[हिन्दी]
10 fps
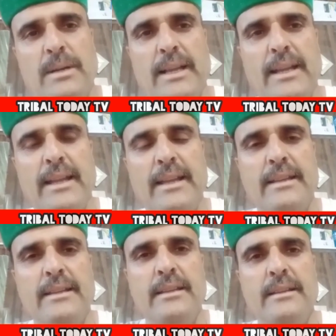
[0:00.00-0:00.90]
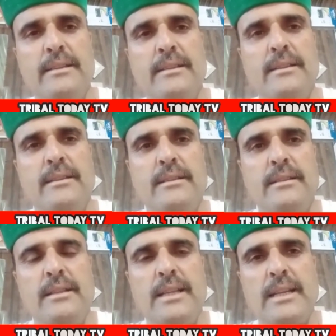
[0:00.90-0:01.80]
बड़े
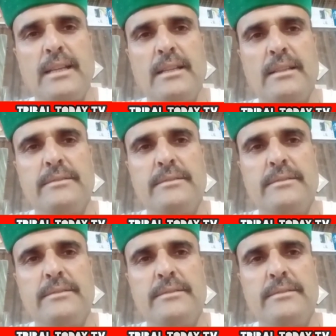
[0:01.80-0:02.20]
हैं लेकिन